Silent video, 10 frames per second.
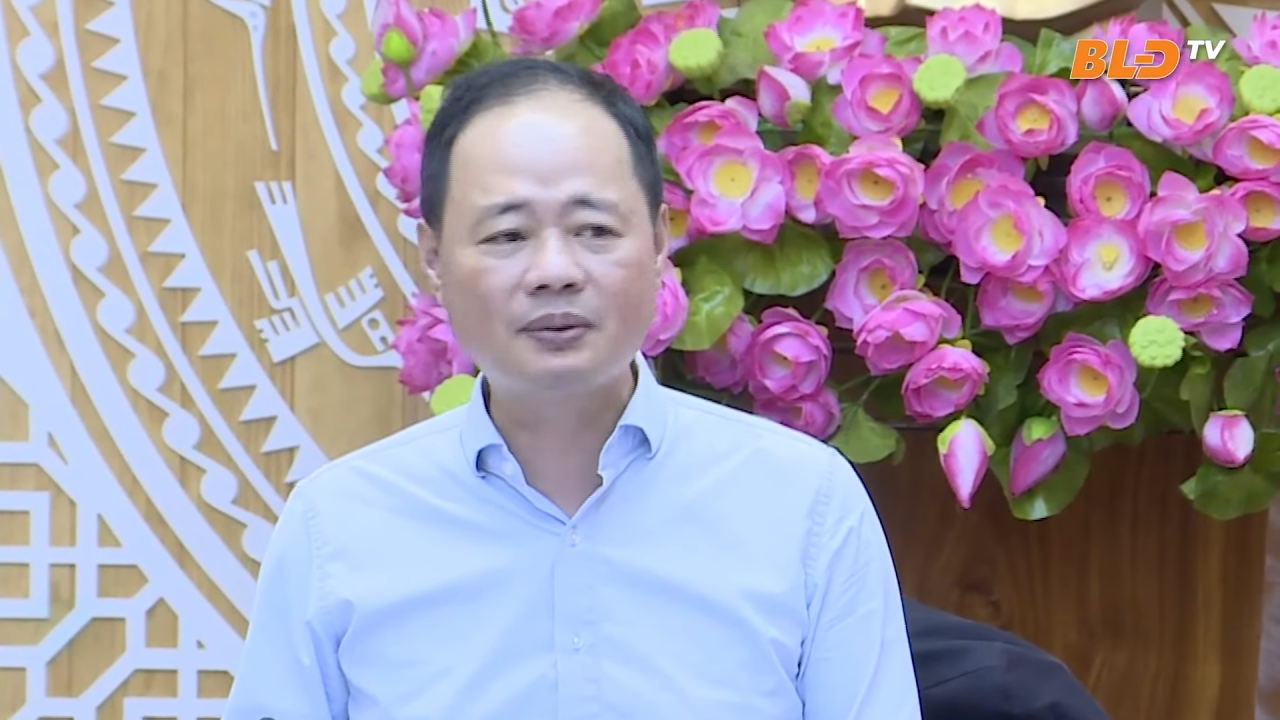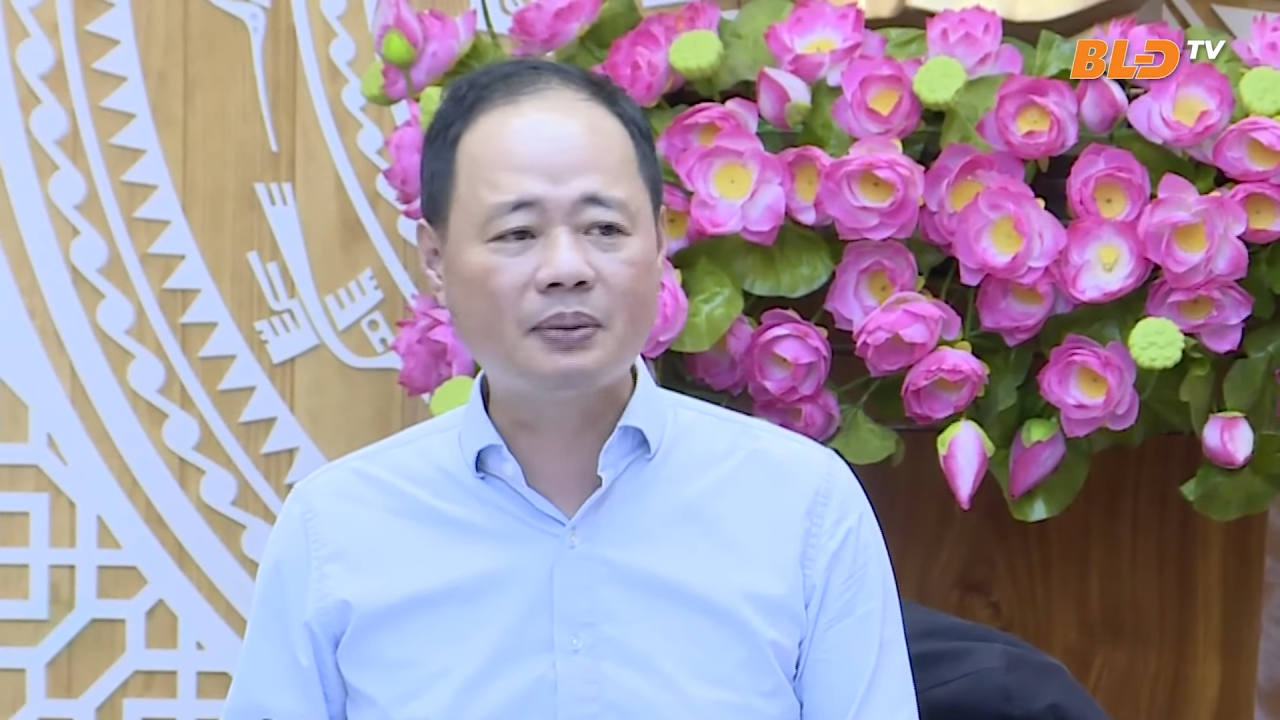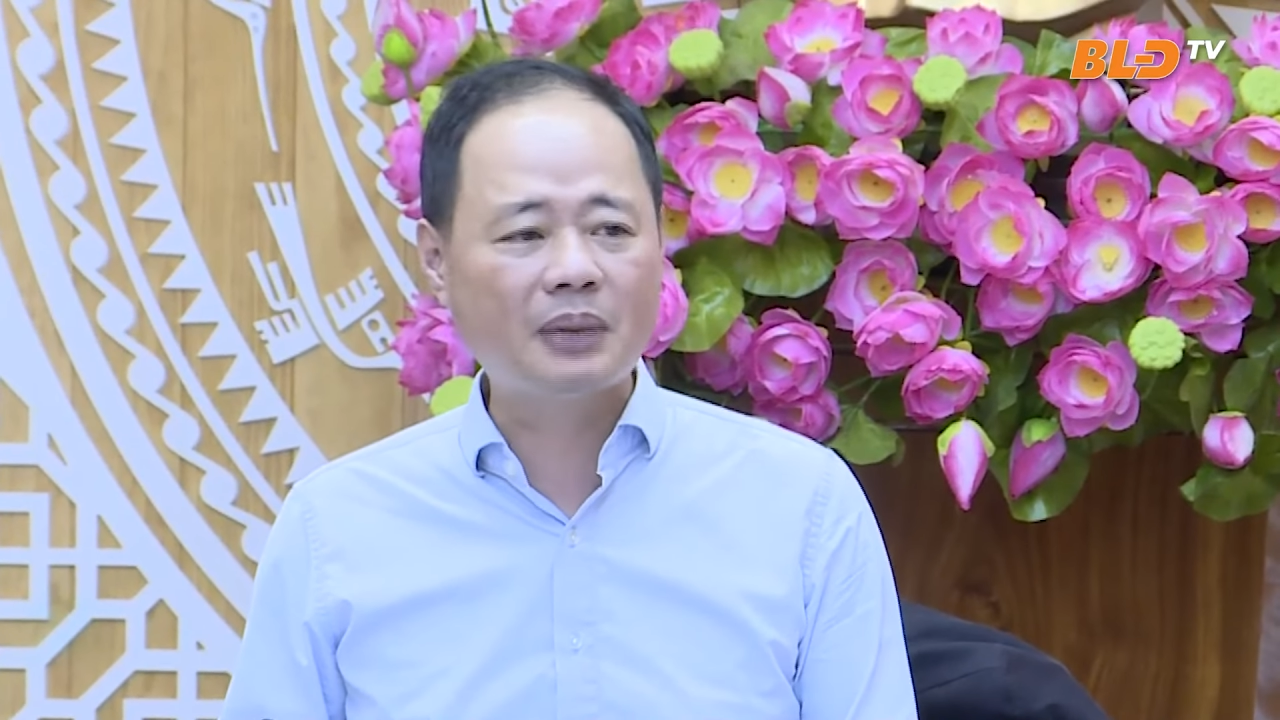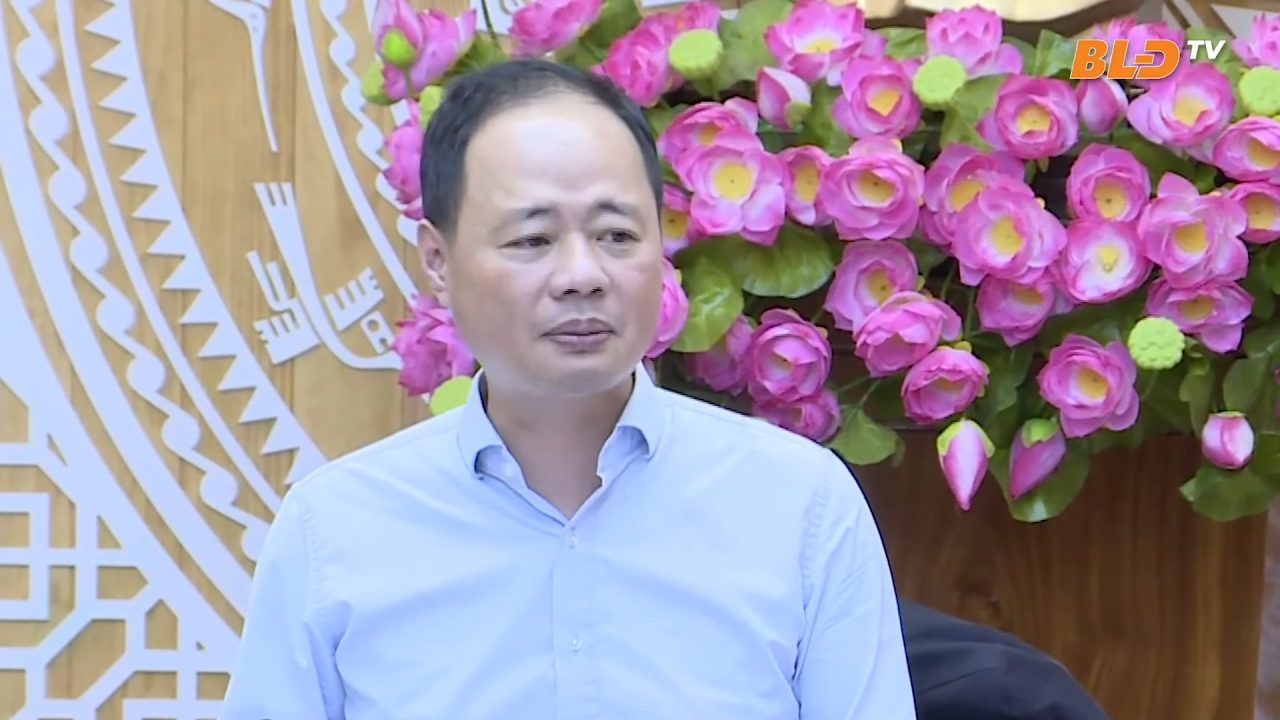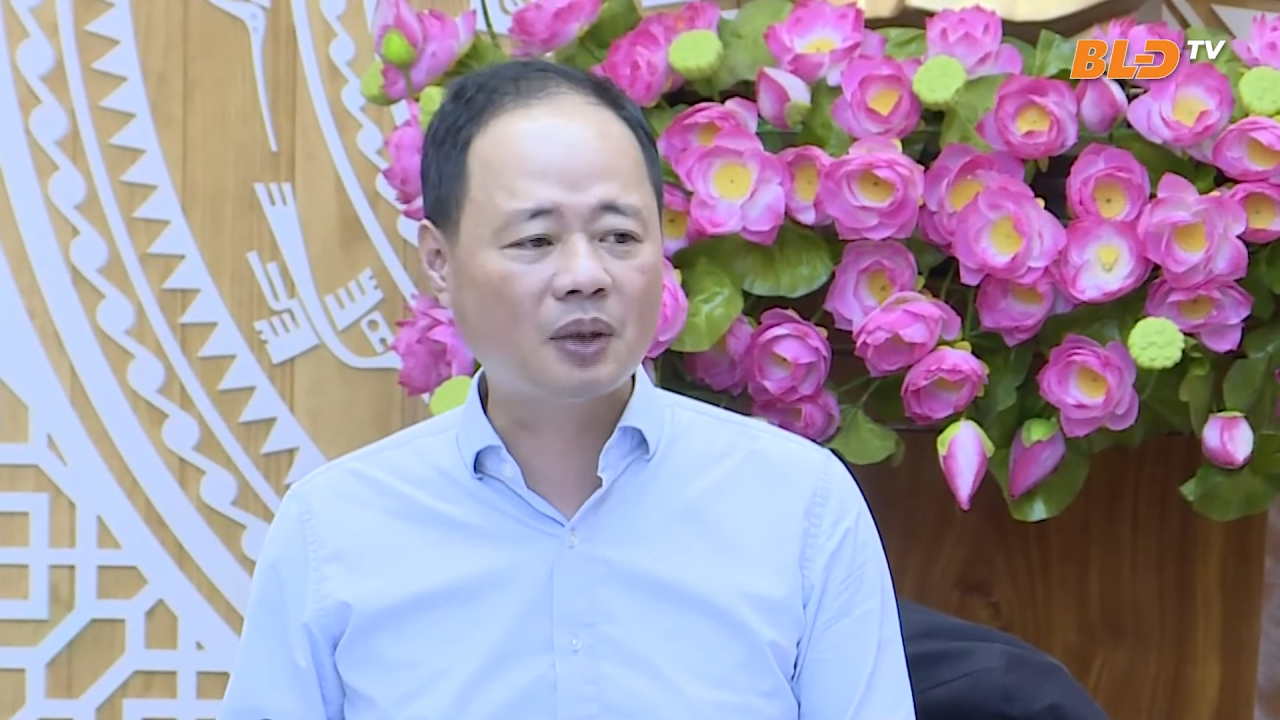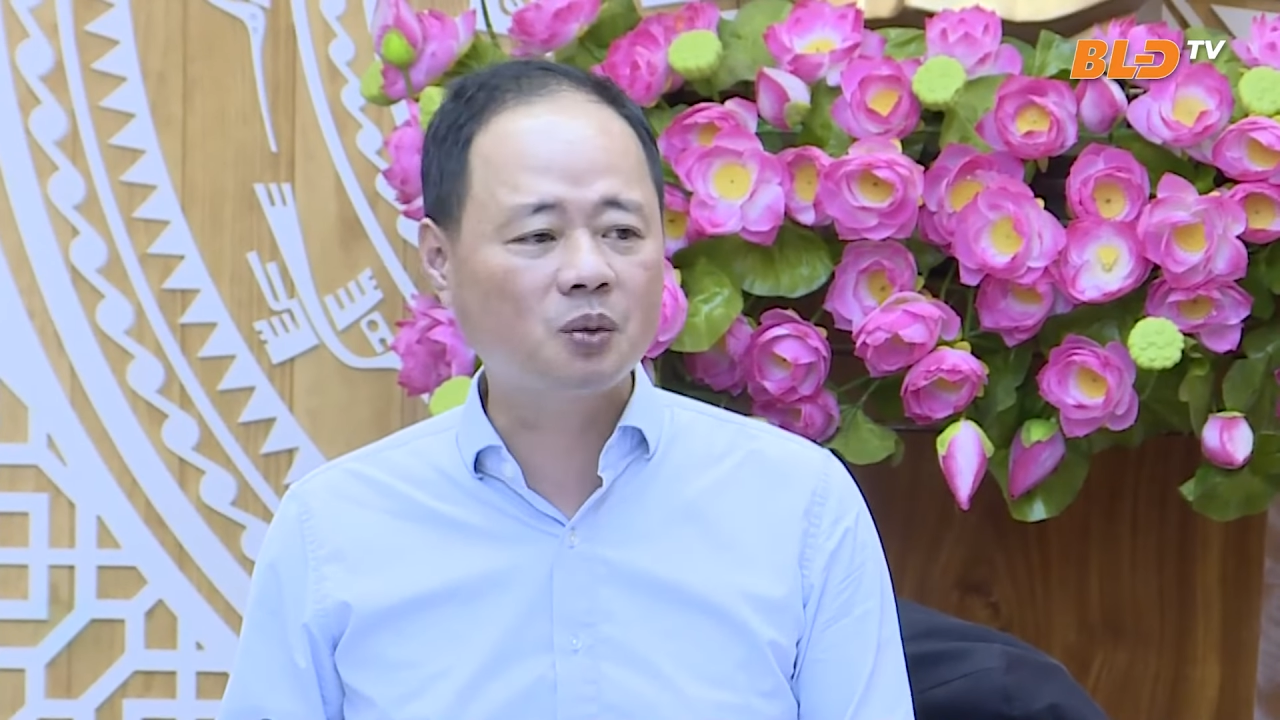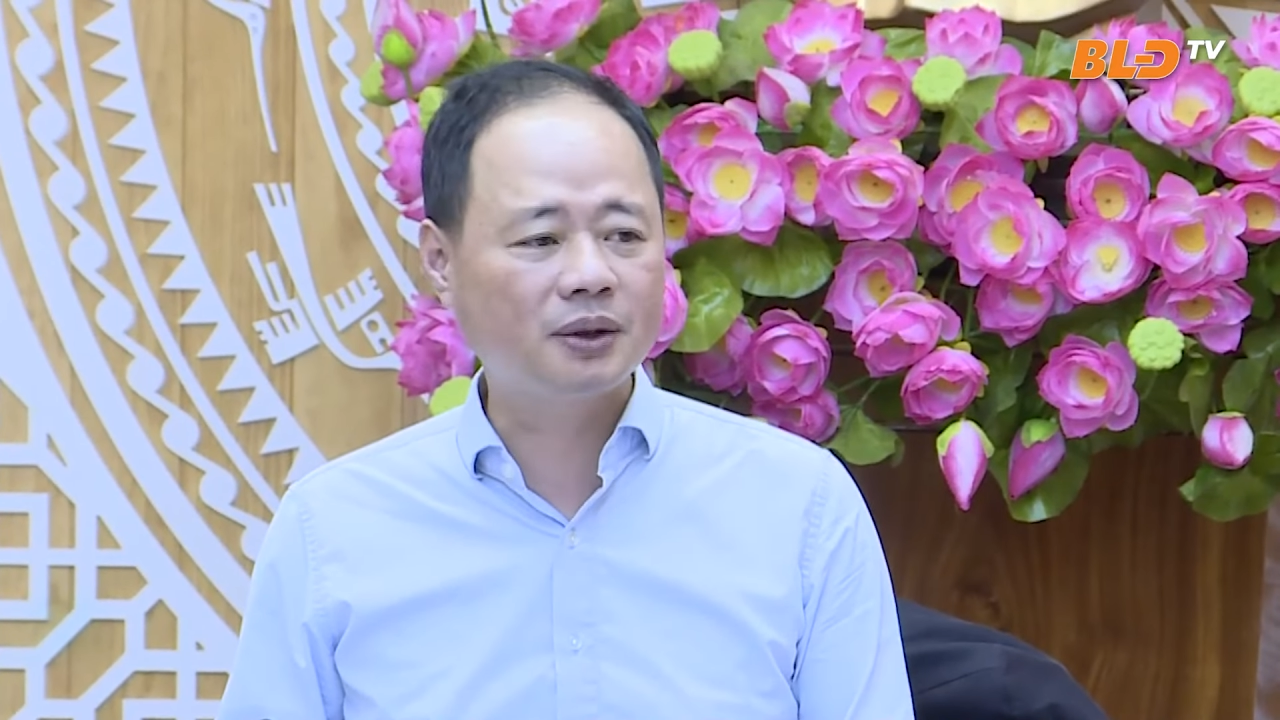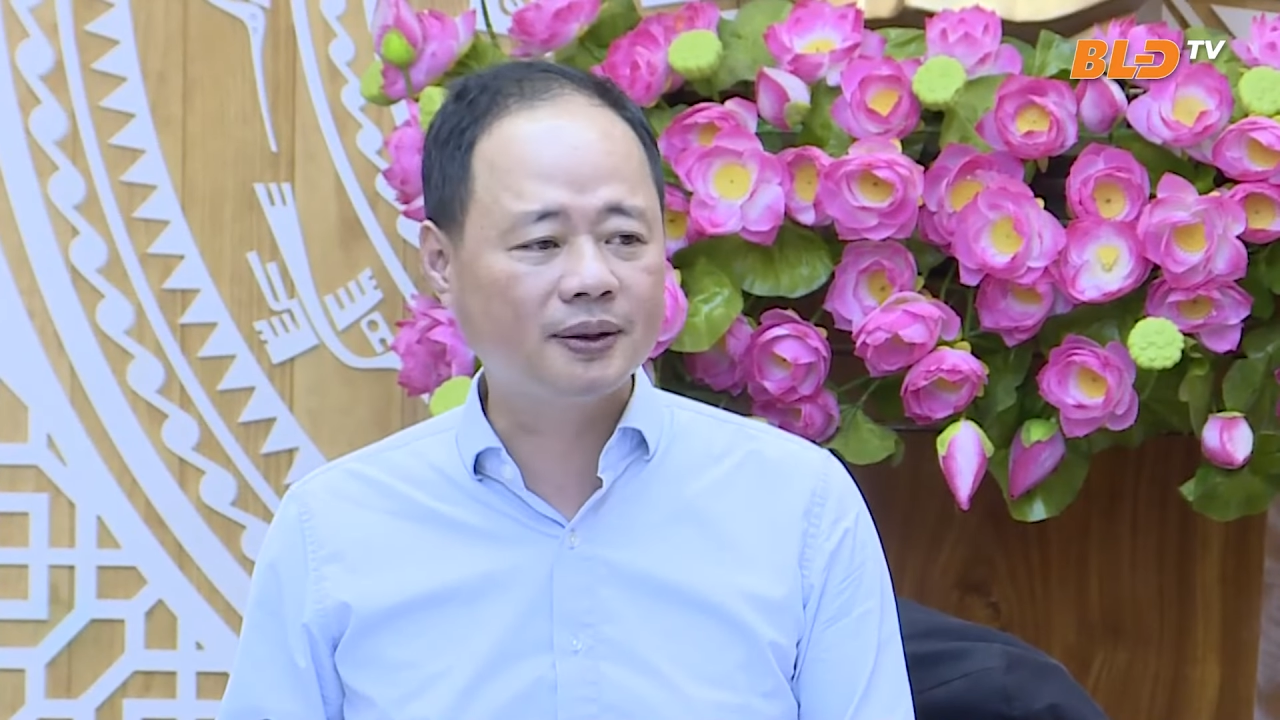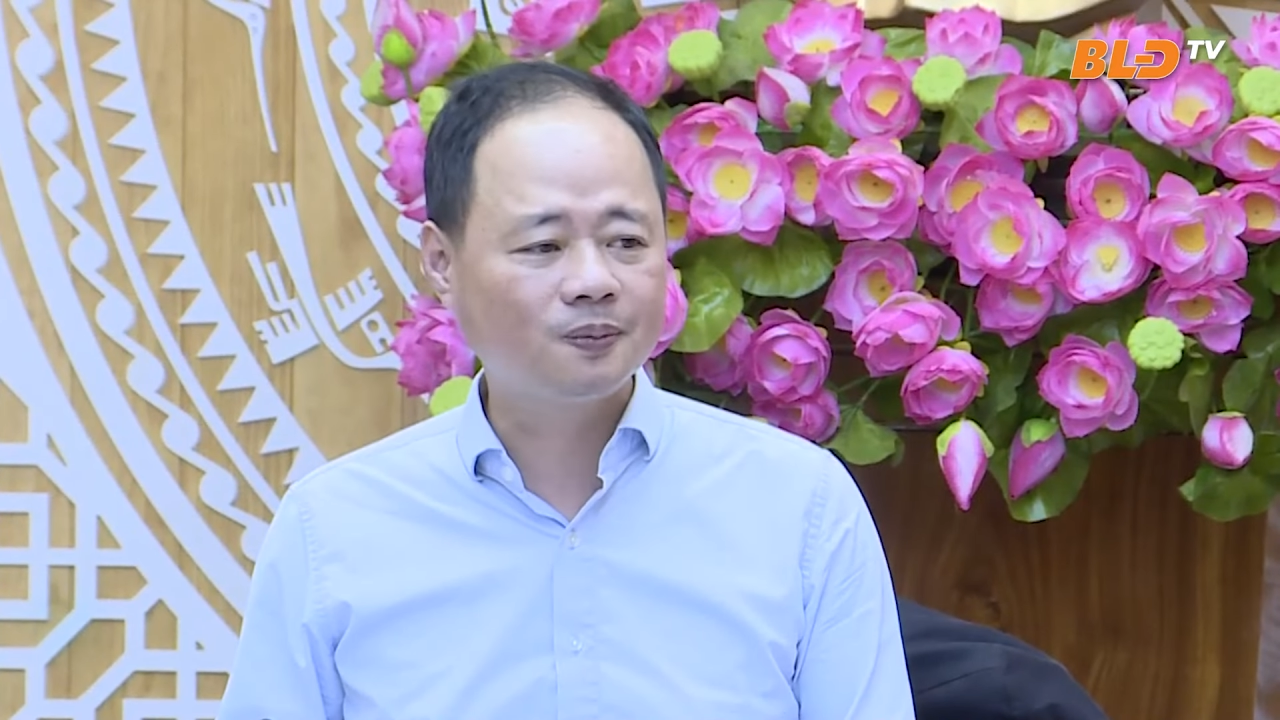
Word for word: bế mạc báo chí